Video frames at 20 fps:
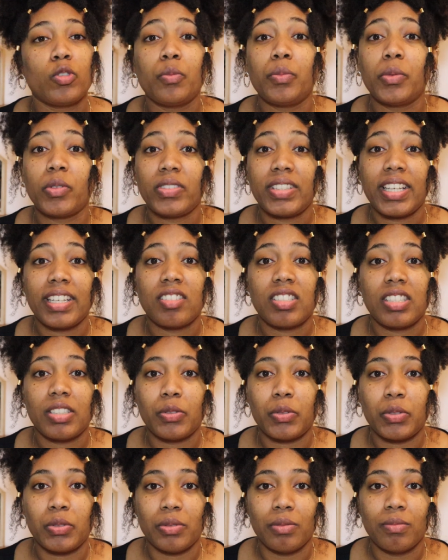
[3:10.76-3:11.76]
je pense à
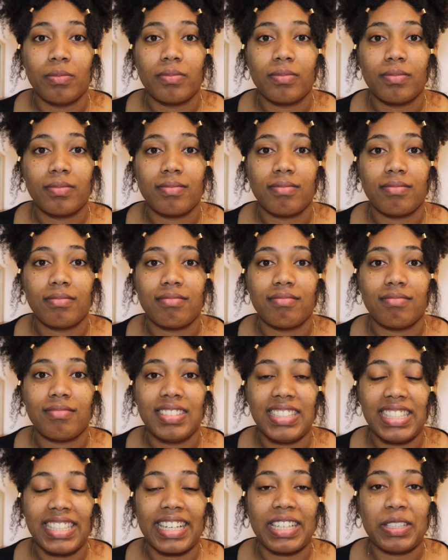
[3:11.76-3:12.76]
Jésus
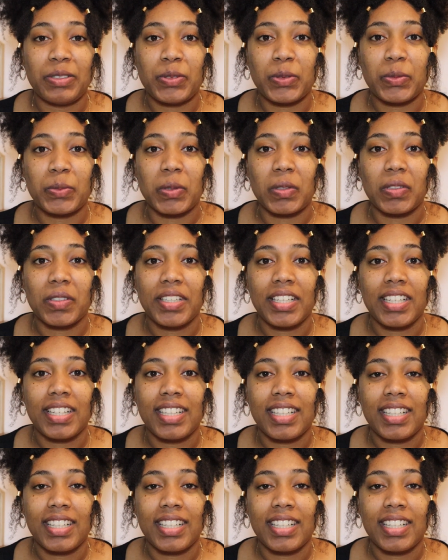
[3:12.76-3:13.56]
directement.